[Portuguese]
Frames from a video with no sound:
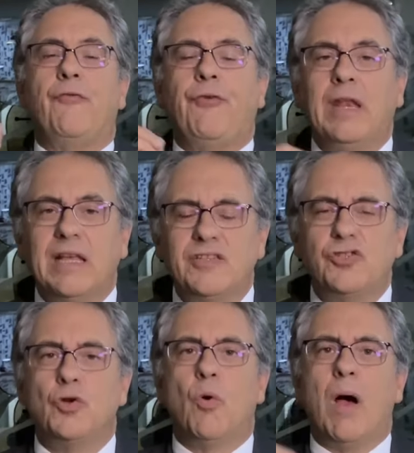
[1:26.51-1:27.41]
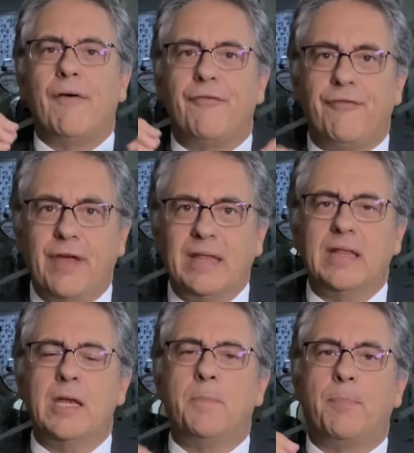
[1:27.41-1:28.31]
financiou a
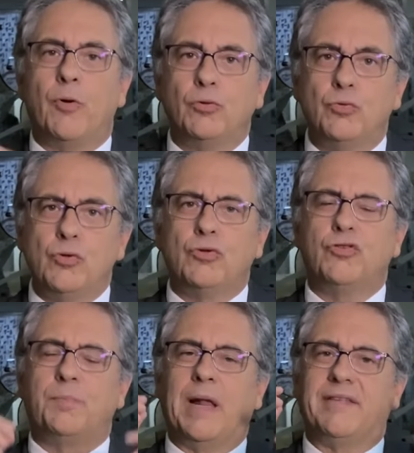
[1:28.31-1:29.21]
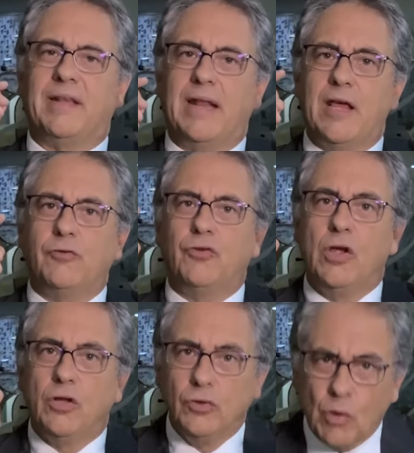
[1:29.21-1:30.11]
venda de produtos brasileiros
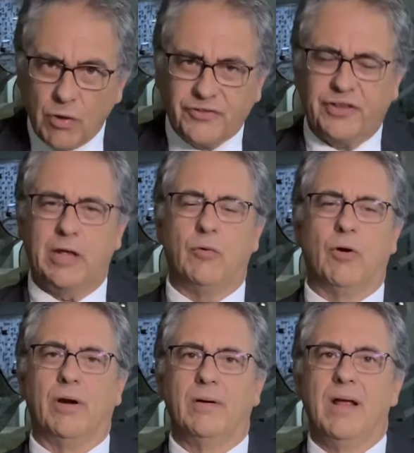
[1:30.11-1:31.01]
no exterior.